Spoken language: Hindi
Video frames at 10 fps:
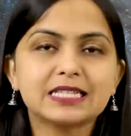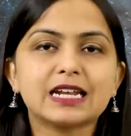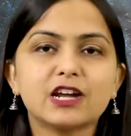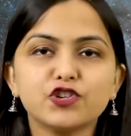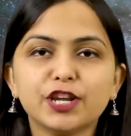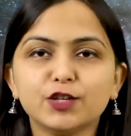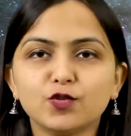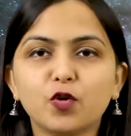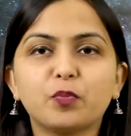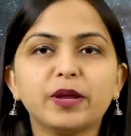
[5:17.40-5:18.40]
इस राशि के
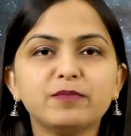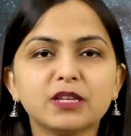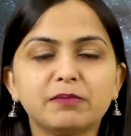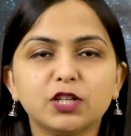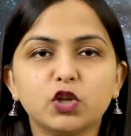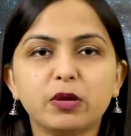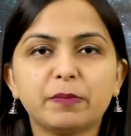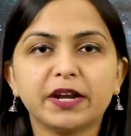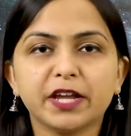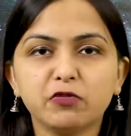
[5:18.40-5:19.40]
जो लोग प्रेम संबंधों
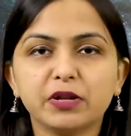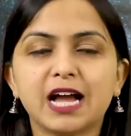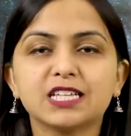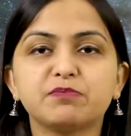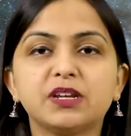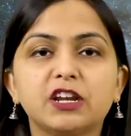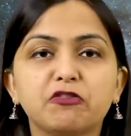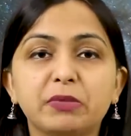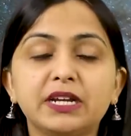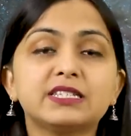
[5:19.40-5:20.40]
में पड़े हैं उन्हें आज अपने
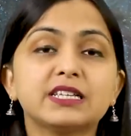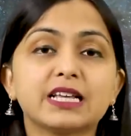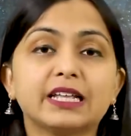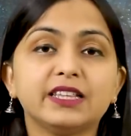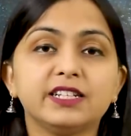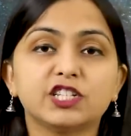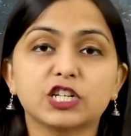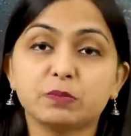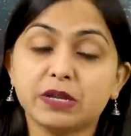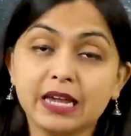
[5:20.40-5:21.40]
लवमेट से ज्यादा
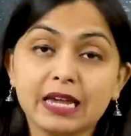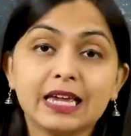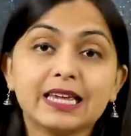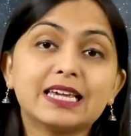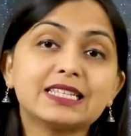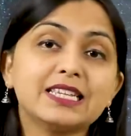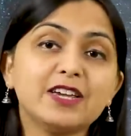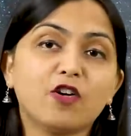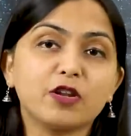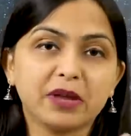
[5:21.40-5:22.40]
दिलचस्पी
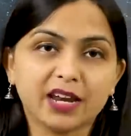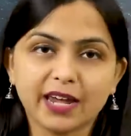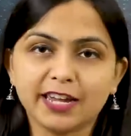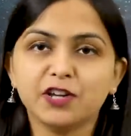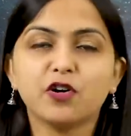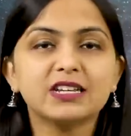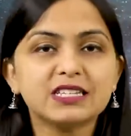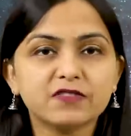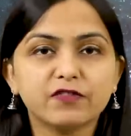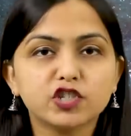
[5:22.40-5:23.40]
किसी और में रहेगी और
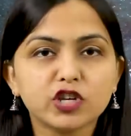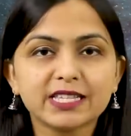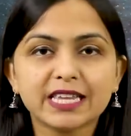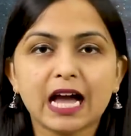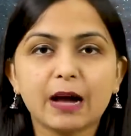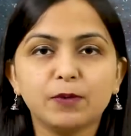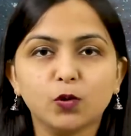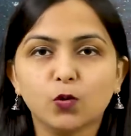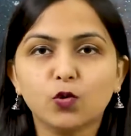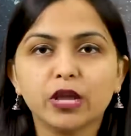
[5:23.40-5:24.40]
इस वजह से आप
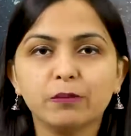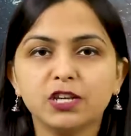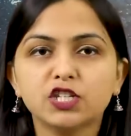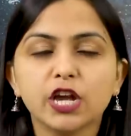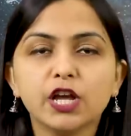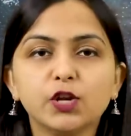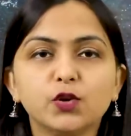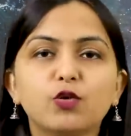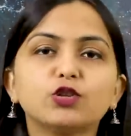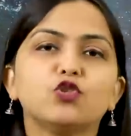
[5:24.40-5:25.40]
लोगों के बीच
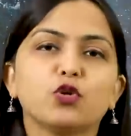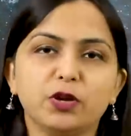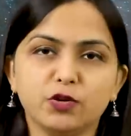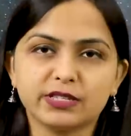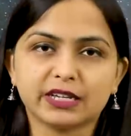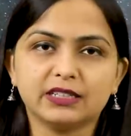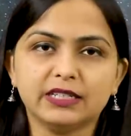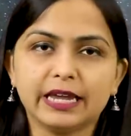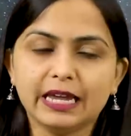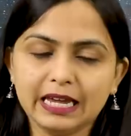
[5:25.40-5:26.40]
नोकझोंक भी हो
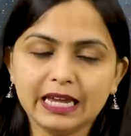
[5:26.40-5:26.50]
सकती है